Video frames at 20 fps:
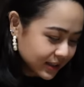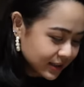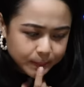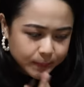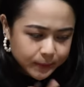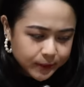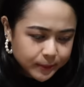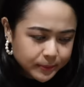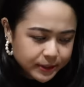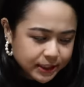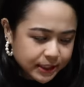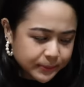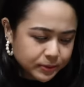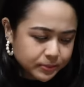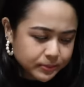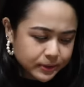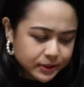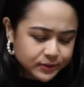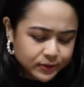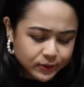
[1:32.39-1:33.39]
Hindi ba dapat
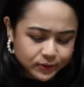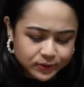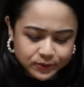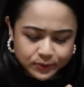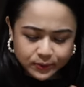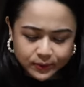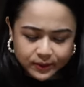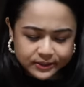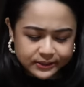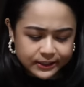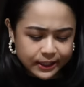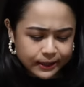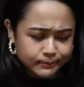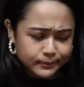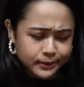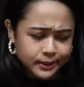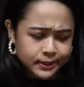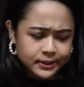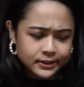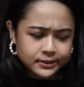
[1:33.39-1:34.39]
may sauce tong
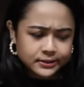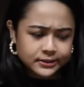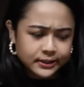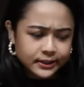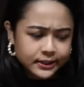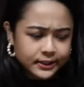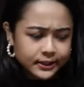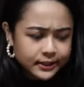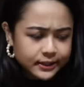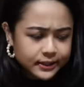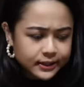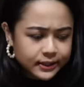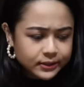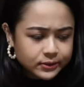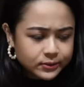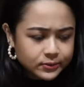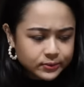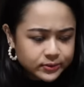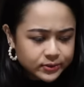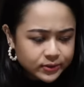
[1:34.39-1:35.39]
kasama? Kasi
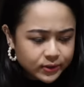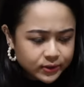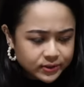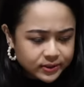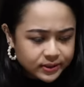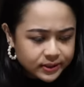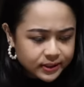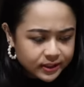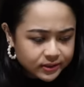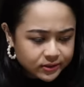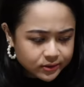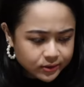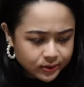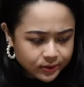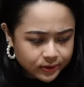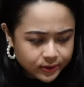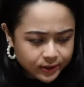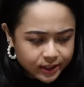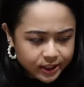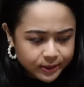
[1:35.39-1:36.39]
itong sauce na
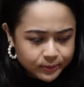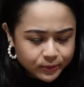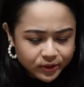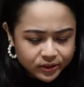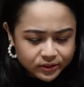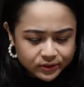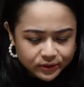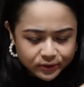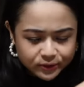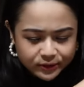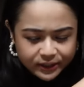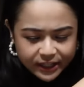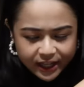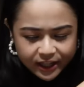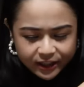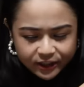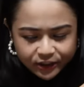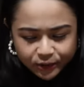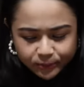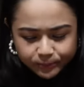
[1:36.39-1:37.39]
to, alam ko ito yung
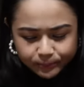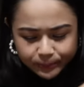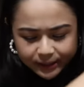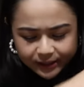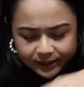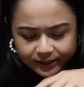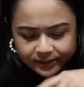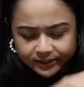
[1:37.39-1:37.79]
yang yung para